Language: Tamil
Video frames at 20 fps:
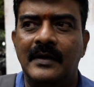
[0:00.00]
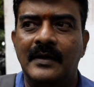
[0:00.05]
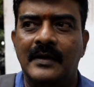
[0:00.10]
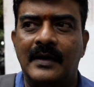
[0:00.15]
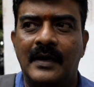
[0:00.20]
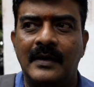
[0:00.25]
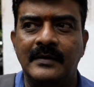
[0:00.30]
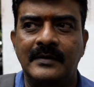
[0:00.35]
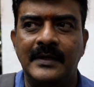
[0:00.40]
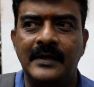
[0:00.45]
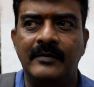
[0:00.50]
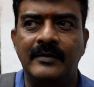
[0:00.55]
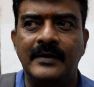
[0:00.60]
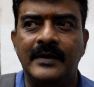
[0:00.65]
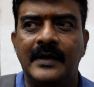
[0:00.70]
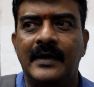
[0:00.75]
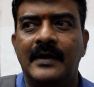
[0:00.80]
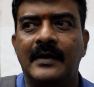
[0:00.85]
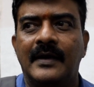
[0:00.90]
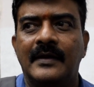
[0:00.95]
கார்த்தியை
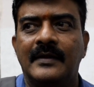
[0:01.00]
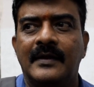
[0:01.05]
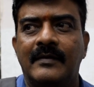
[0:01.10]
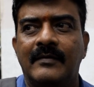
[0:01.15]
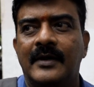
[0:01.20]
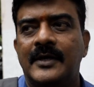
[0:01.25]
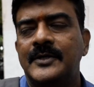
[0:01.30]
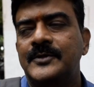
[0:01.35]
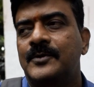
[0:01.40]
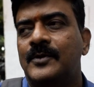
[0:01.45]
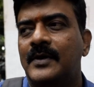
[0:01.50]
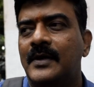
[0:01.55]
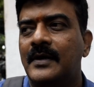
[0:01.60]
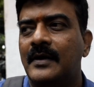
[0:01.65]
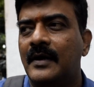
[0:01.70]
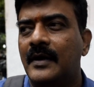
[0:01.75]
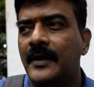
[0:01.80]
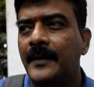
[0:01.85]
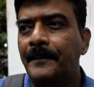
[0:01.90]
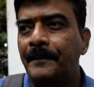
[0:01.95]
வந்து நான் தவறாக
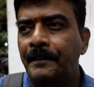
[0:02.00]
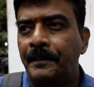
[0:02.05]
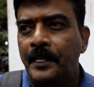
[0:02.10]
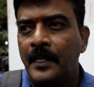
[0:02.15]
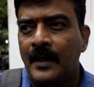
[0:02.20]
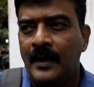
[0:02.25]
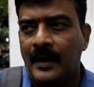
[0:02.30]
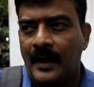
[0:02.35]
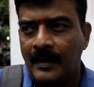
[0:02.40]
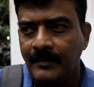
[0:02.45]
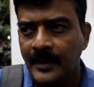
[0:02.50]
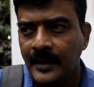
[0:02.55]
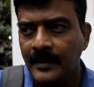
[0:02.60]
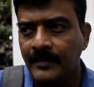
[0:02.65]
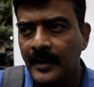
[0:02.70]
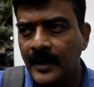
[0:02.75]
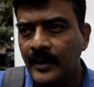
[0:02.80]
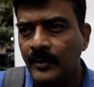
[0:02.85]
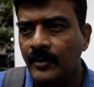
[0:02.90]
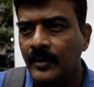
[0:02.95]
சொல்கிறேன்ட்டு இல்லை
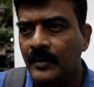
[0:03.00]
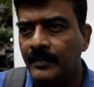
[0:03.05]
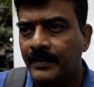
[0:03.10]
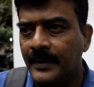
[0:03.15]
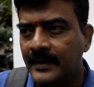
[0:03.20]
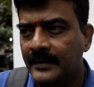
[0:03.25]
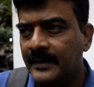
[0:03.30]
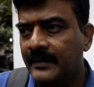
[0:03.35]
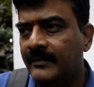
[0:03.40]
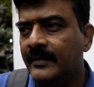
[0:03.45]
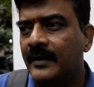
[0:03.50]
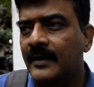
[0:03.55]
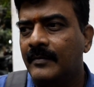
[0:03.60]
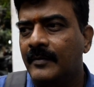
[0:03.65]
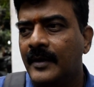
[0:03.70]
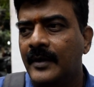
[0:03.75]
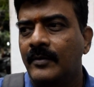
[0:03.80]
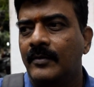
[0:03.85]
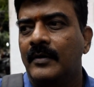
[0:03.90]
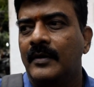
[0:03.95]
அமீர் மாதிரி ஒரு பருத்தி
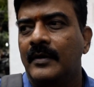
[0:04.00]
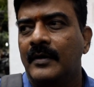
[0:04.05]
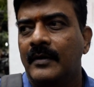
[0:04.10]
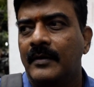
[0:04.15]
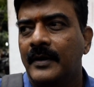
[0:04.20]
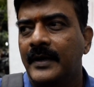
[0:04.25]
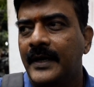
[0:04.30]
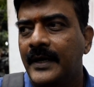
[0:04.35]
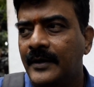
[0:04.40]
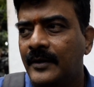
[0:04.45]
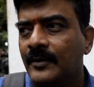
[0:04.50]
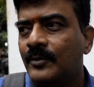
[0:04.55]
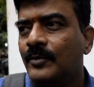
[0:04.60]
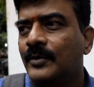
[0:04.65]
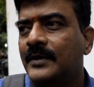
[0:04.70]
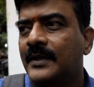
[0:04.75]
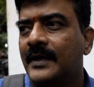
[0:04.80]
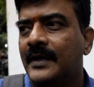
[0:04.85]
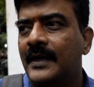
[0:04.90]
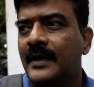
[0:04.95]
வீரன் மாதிரி ஒரு ஹிட்டு
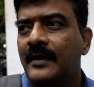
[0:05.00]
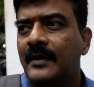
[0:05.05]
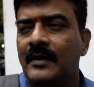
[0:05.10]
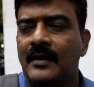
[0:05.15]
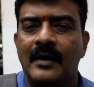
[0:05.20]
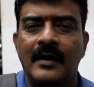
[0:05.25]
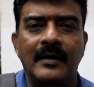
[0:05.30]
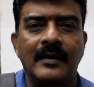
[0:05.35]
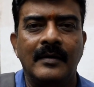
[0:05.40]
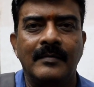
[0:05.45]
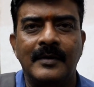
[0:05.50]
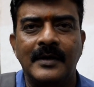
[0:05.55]
கொடுத்த டேரக்டர் ஆயிரம்